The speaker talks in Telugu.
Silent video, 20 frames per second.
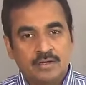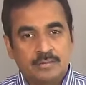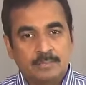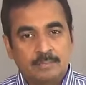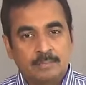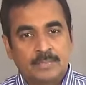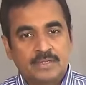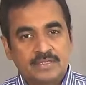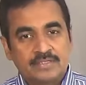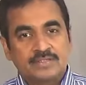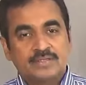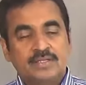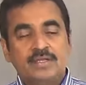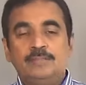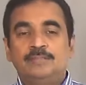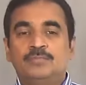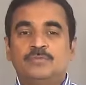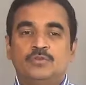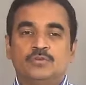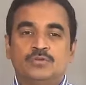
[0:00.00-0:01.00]
మస్ట్ని
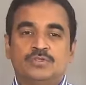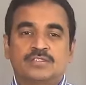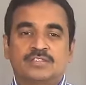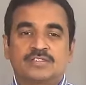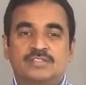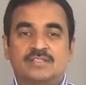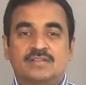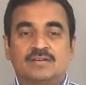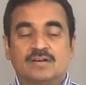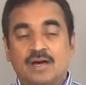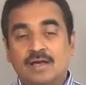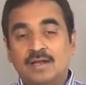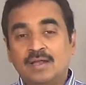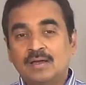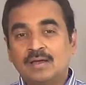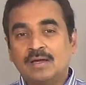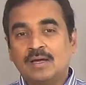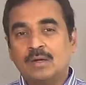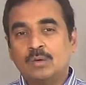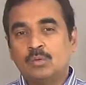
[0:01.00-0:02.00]
యూజ్ చేస్తాం అలా
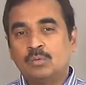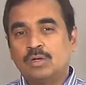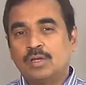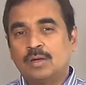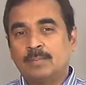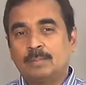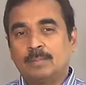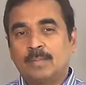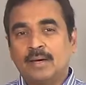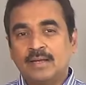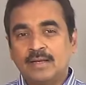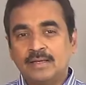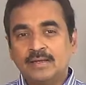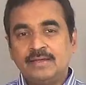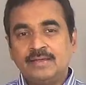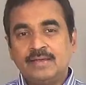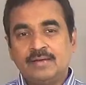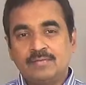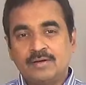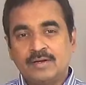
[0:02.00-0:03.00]
కాకుండా మనకి
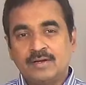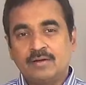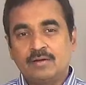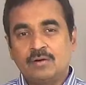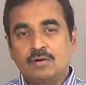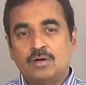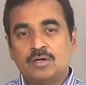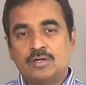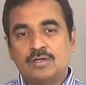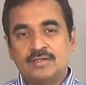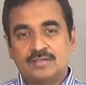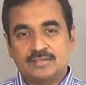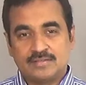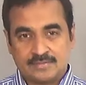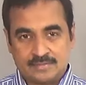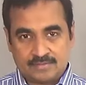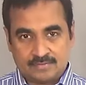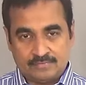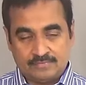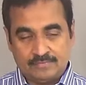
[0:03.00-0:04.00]
ఎవరైనా ఆర్డర్స్
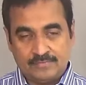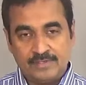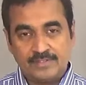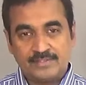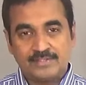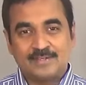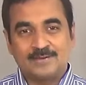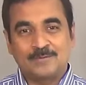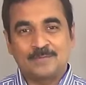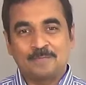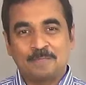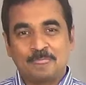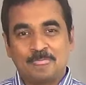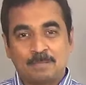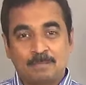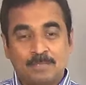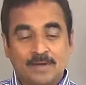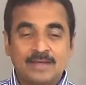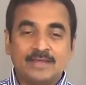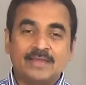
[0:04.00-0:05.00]
వేశారు
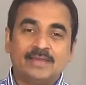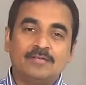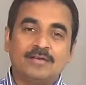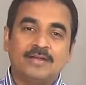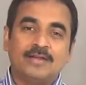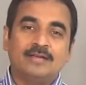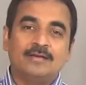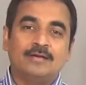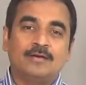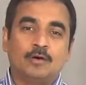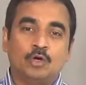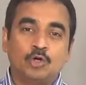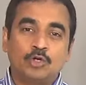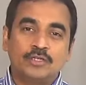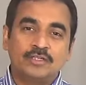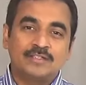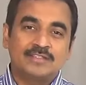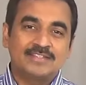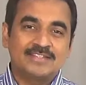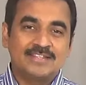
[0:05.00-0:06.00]
మనకి ఎవరైనా
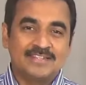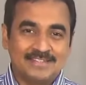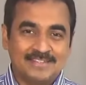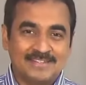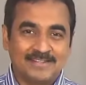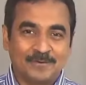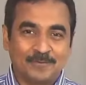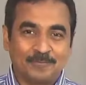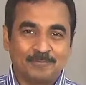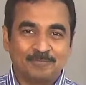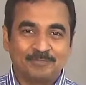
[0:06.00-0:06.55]
ఆర్డర్స్ చేశారు